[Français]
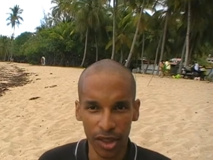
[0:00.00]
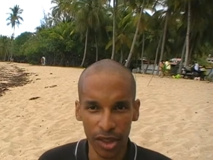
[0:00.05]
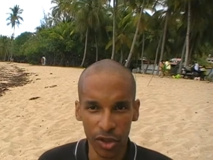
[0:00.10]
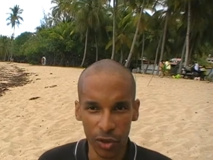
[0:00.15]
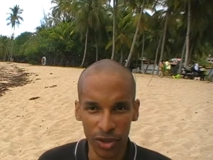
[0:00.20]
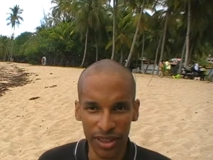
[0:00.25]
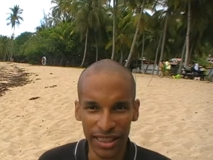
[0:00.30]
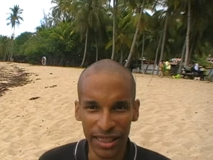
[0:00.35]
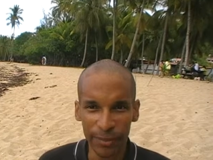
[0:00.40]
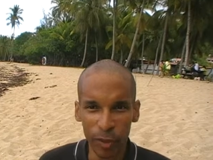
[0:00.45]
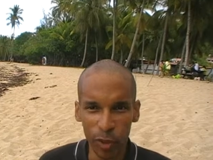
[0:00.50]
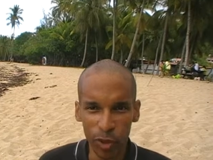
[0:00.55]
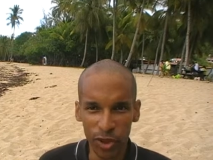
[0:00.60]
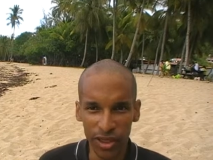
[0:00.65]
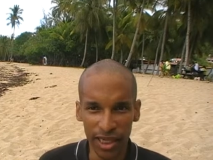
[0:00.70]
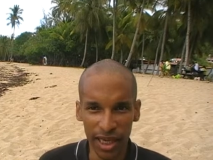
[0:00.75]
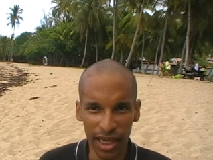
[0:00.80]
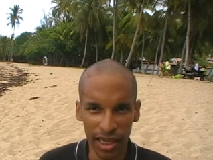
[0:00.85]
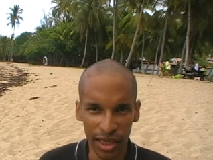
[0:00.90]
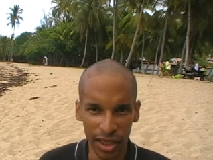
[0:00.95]
Donc c'est pour
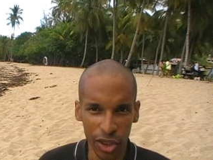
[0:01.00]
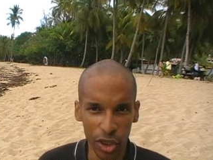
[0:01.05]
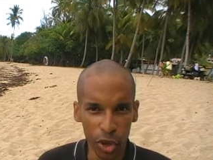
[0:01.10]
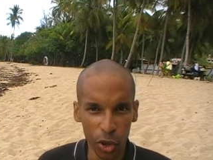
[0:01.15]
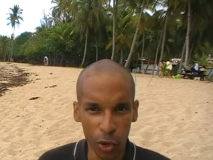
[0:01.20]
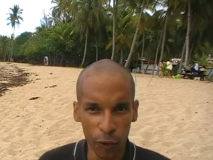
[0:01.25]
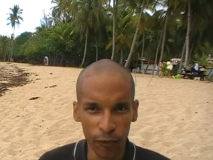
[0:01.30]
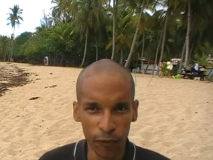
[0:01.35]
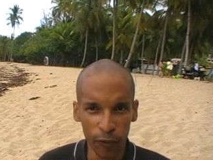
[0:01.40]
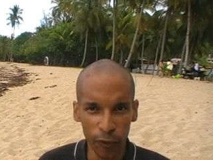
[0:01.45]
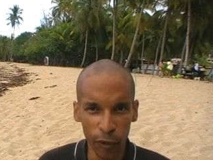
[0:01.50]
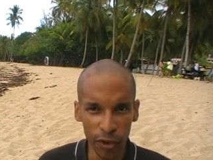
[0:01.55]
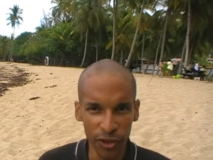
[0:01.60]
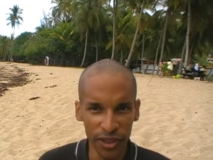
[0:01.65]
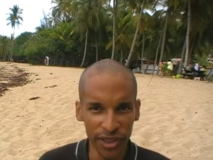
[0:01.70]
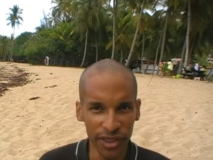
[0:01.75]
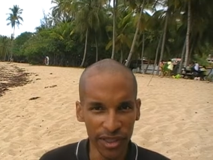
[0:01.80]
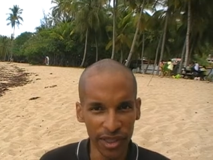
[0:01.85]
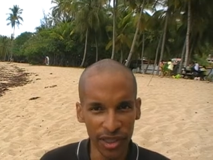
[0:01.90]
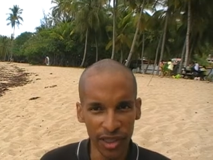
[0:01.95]
ça que vous
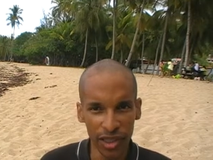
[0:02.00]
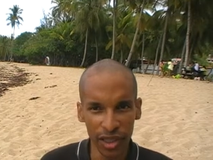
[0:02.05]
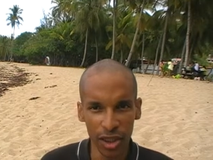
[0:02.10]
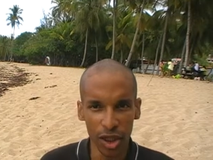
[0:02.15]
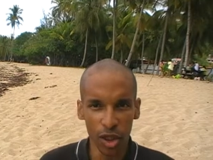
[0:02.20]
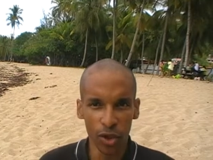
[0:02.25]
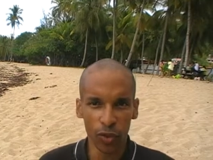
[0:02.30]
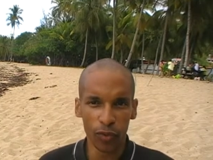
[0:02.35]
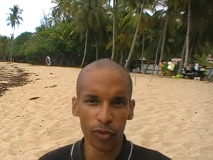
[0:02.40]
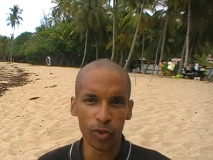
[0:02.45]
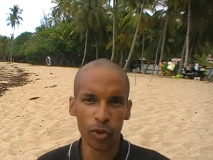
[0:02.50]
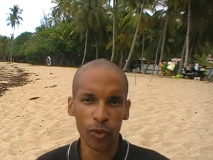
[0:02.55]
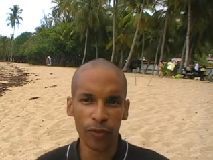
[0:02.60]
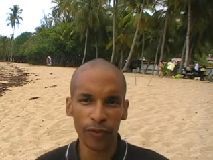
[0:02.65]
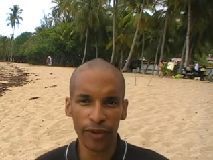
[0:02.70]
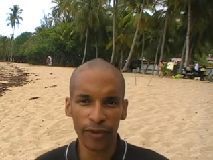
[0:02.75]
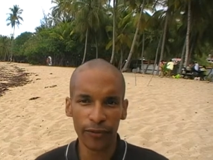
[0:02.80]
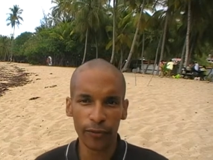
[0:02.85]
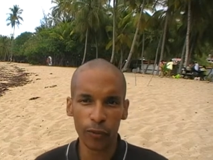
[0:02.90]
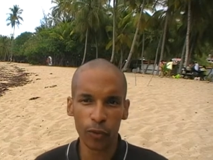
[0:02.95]
aussi, vous
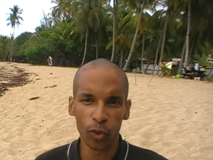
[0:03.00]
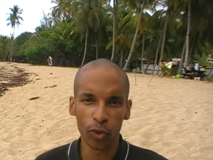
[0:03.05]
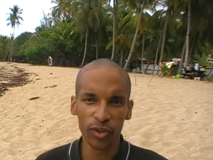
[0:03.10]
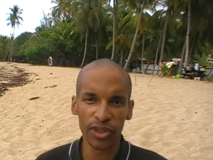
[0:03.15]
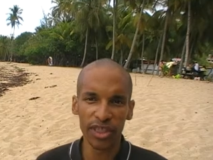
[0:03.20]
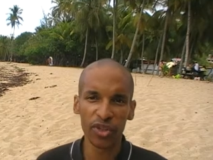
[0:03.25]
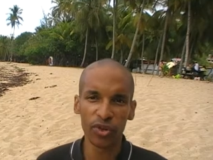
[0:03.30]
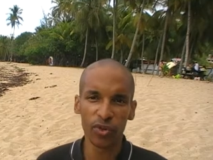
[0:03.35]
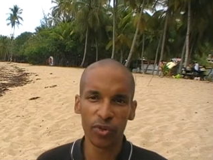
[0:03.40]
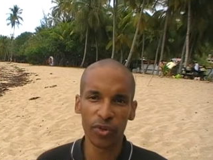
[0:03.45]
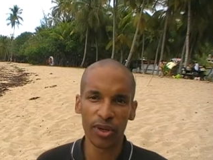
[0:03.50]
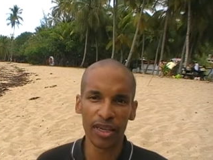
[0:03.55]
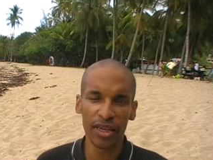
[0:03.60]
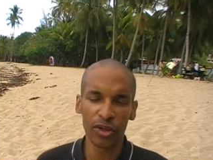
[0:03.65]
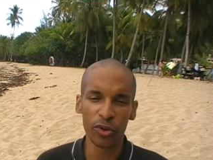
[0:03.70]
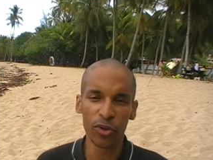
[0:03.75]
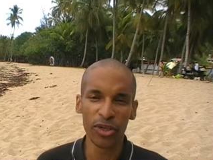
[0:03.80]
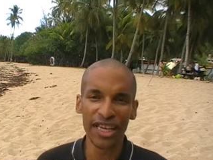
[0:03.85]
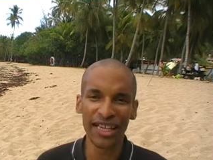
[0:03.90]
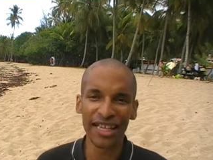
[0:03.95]
devez vous constituer
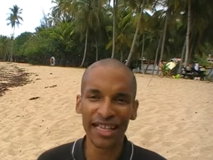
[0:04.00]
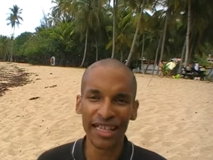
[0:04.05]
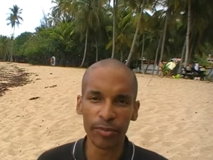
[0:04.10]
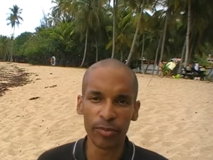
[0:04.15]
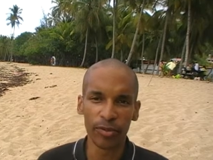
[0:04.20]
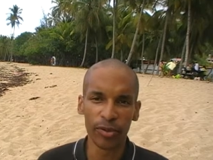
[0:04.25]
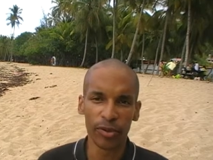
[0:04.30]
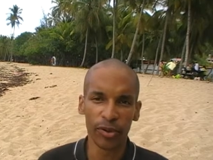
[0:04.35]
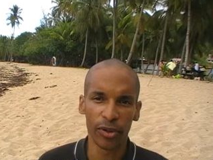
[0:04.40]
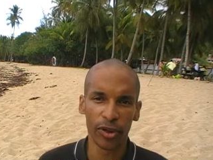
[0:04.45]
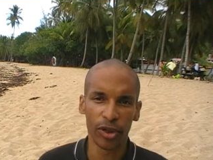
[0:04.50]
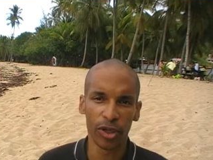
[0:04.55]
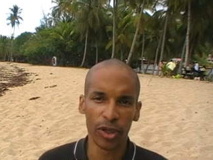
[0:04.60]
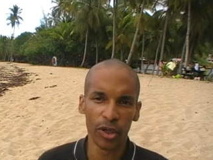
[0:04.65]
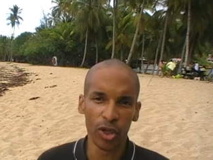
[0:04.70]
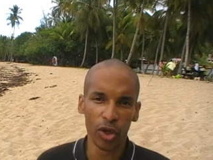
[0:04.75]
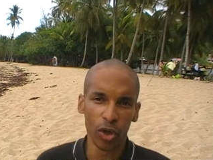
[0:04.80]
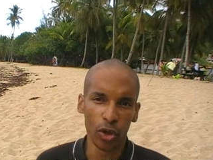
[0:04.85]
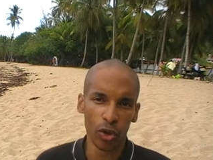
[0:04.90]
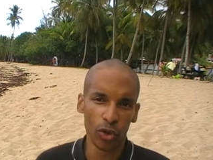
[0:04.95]
une équipe,
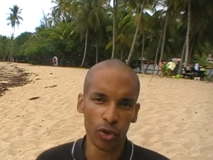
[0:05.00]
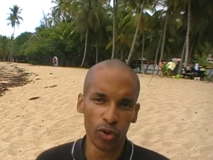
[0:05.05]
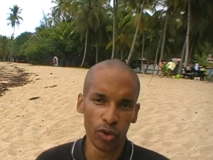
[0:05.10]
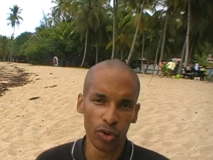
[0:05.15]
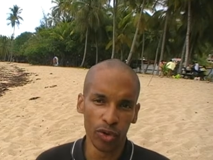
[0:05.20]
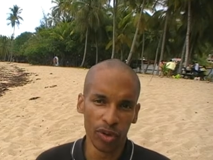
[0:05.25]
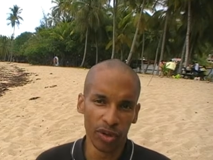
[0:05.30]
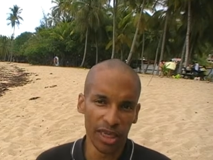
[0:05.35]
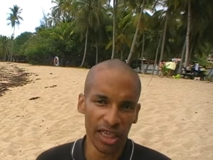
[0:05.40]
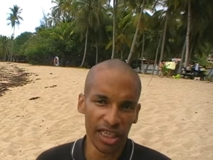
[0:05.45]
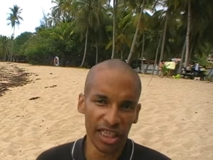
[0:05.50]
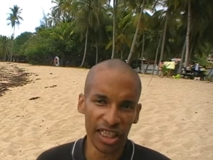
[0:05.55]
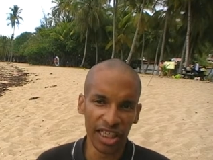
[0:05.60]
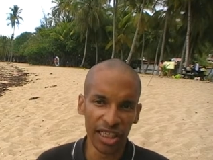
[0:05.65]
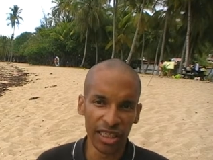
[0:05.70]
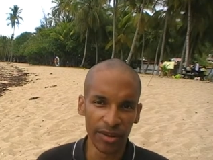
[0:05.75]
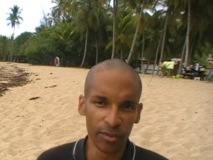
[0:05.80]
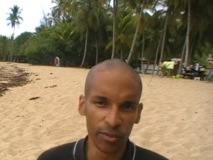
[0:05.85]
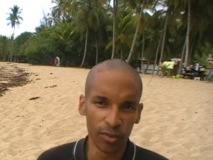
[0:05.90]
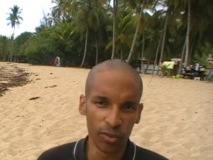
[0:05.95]
une
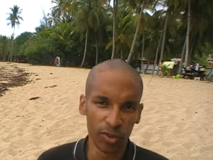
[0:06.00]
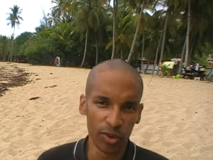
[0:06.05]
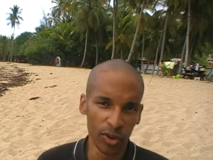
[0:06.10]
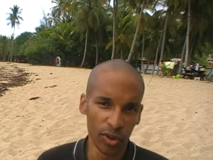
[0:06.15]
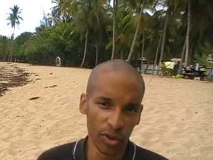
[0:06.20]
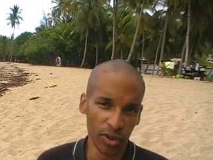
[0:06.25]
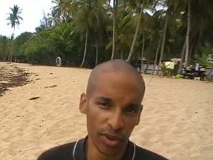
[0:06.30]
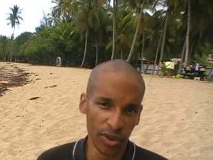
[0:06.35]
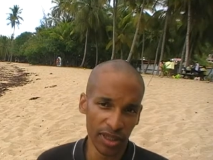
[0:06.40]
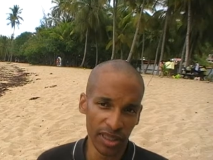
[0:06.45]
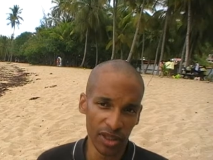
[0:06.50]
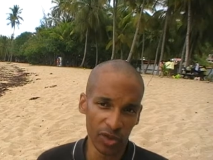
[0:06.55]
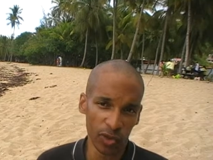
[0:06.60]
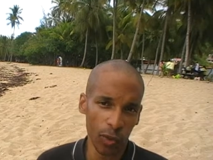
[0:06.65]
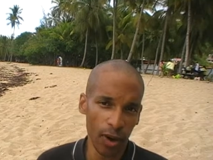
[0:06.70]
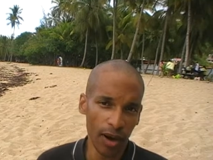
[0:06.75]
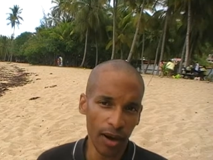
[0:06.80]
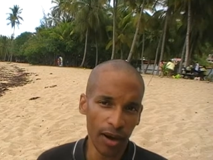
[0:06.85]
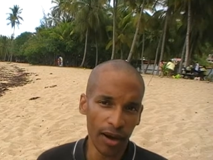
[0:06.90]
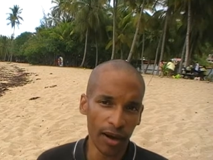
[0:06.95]
équipe de, des
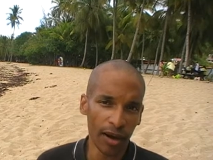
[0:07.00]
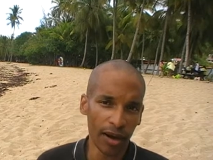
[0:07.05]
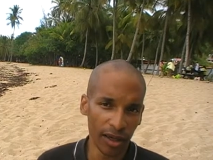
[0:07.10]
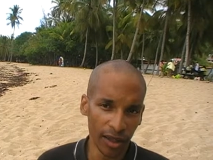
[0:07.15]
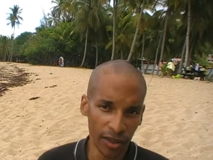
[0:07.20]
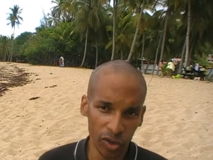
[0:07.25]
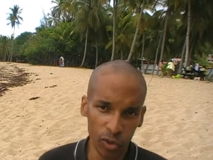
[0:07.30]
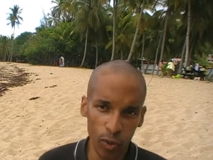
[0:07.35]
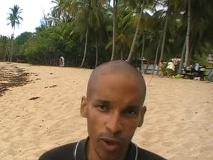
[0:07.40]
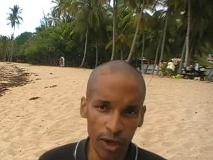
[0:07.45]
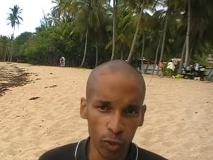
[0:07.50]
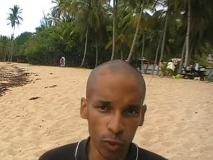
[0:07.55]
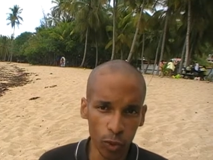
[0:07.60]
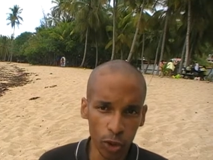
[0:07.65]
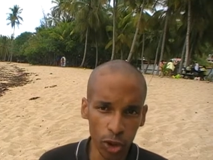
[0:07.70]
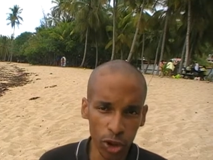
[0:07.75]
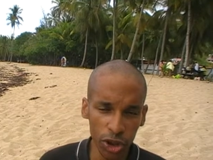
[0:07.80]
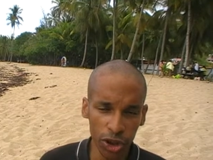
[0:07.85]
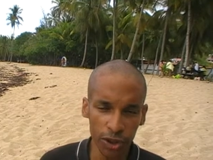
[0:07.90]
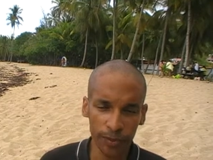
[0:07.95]
trois
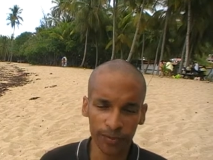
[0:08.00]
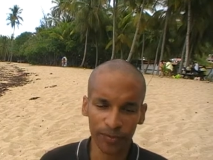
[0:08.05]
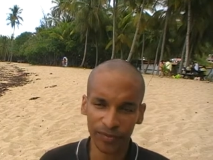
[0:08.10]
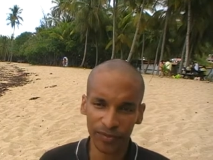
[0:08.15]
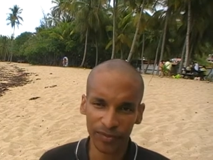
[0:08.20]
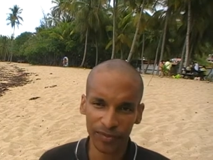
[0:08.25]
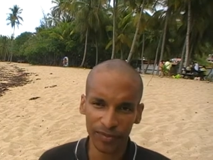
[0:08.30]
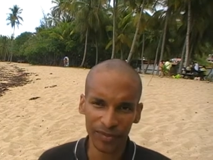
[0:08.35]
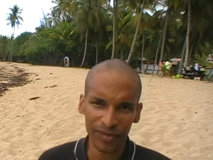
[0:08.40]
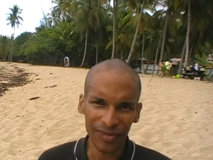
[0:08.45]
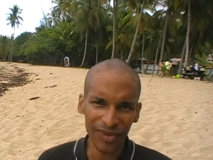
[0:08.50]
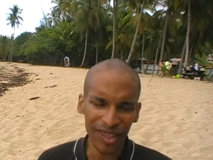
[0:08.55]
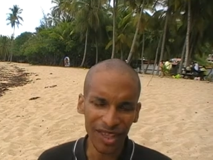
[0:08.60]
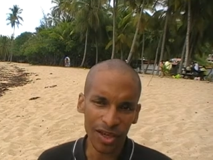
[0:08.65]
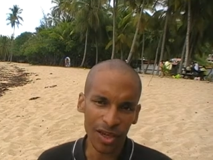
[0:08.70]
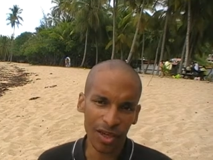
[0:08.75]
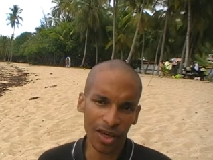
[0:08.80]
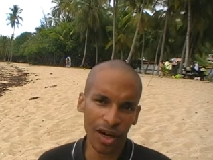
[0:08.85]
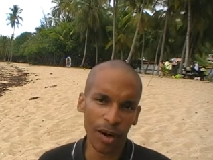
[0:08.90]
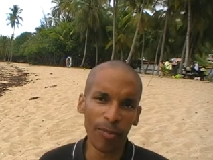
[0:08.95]
couches,
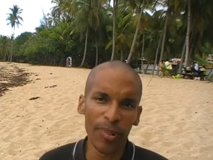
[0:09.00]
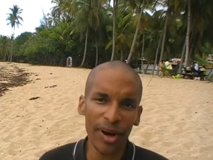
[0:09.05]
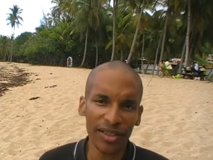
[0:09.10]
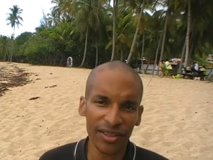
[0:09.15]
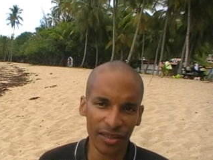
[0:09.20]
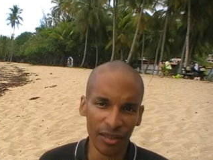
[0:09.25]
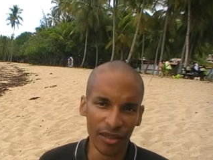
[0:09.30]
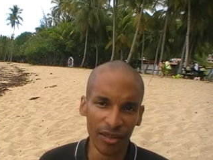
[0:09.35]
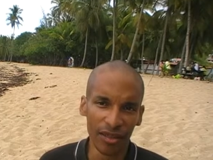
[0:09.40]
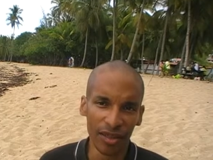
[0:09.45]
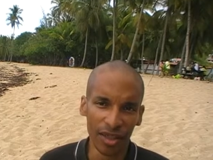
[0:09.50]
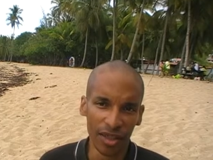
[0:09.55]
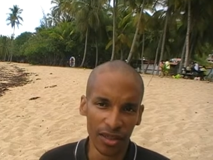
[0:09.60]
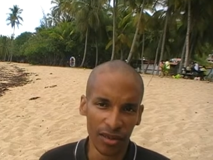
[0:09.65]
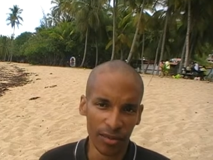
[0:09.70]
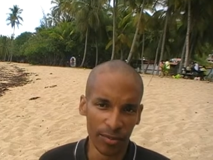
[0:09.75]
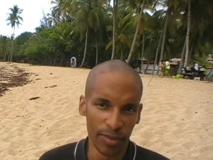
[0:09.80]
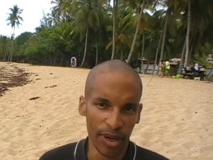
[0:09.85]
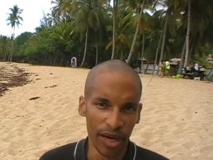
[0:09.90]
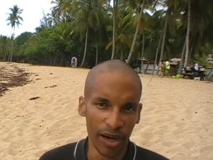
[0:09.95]
en partant
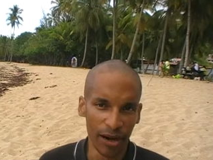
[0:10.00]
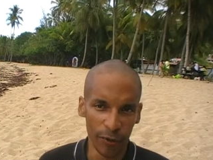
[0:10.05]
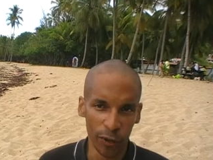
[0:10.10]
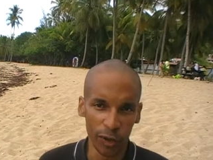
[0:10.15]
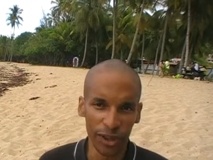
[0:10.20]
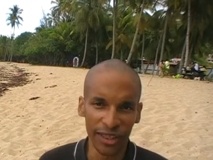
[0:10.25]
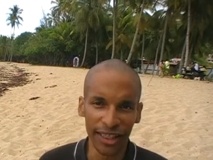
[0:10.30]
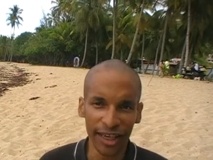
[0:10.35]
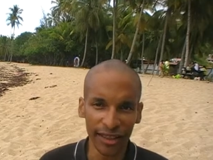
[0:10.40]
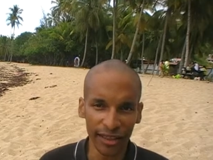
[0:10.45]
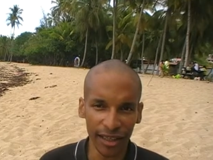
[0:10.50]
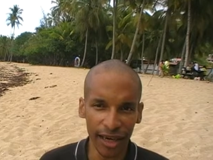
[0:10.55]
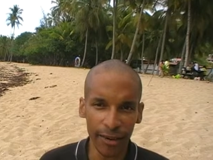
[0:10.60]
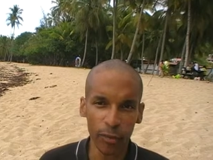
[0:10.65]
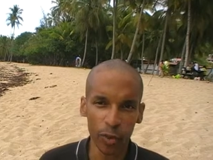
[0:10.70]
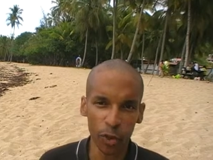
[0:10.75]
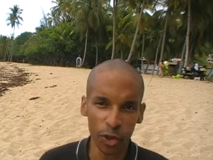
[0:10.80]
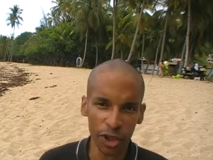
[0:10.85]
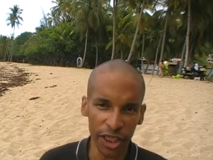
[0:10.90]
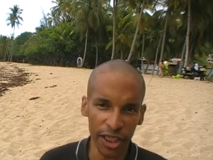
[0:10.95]
par votre garde
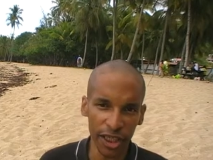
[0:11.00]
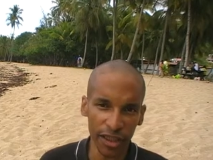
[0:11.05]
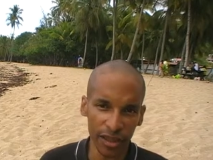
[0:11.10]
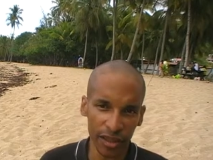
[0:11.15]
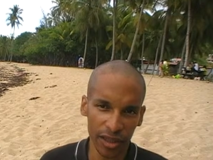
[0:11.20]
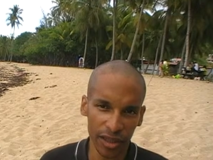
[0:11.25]
rapprochée.